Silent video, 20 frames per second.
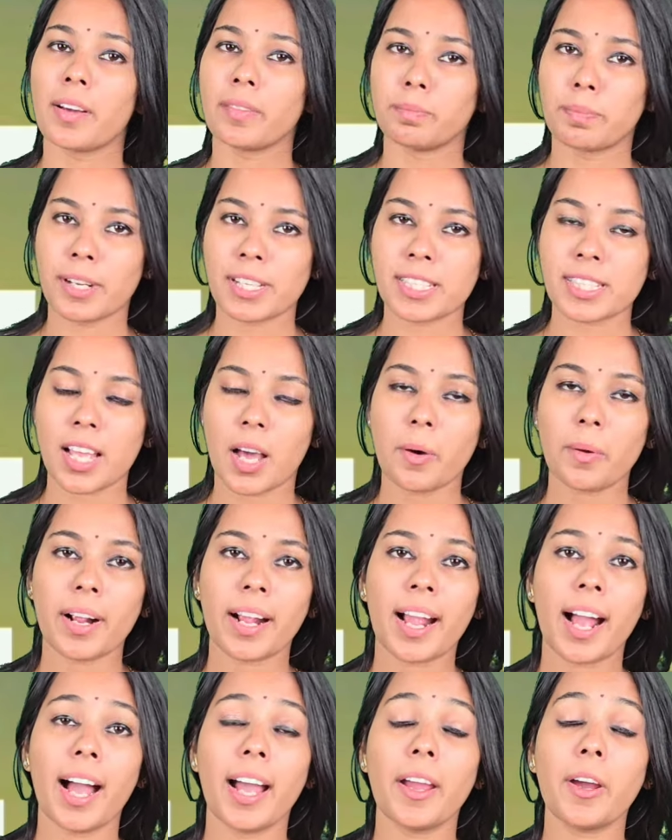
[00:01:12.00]
प्रस्ताव
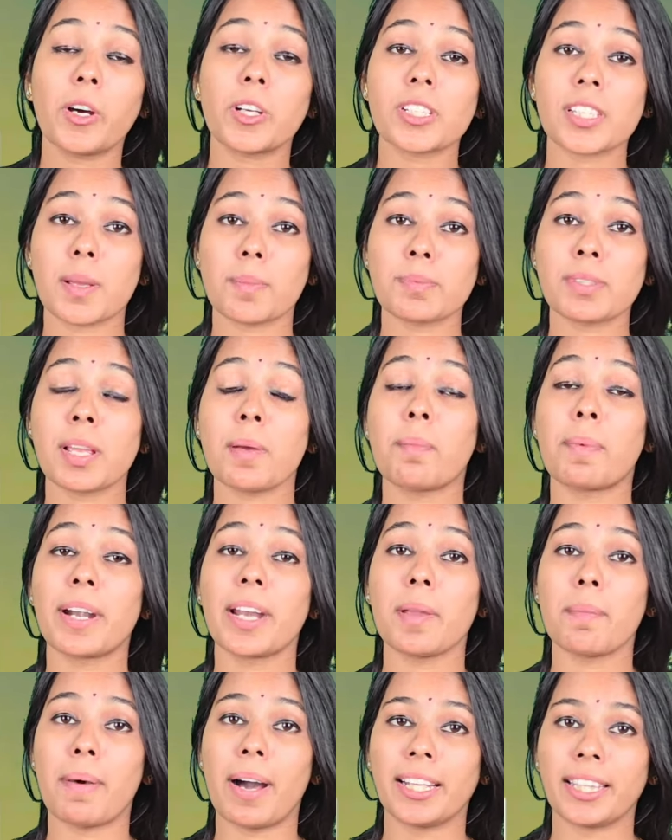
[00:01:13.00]
रखा है और सबसे
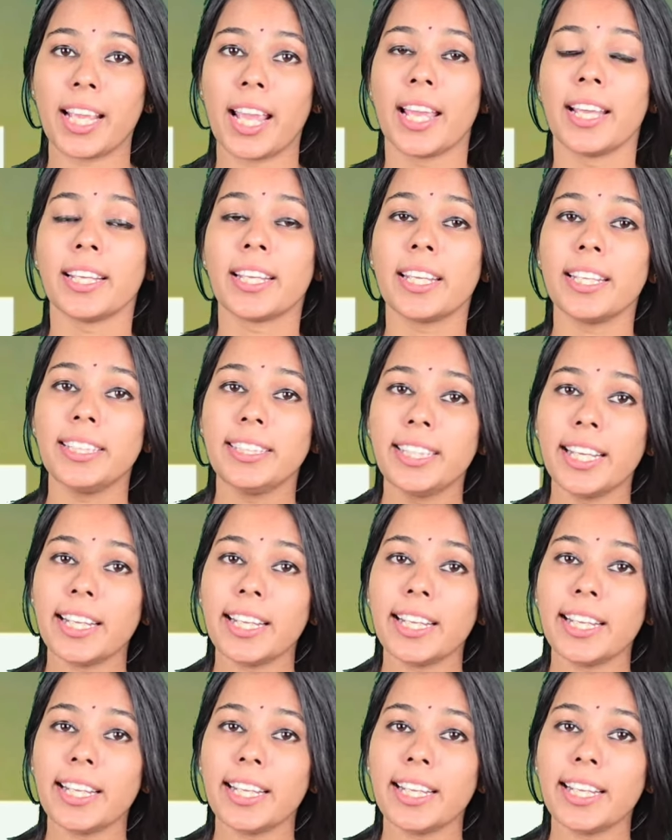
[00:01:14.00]
बड़ी बात कि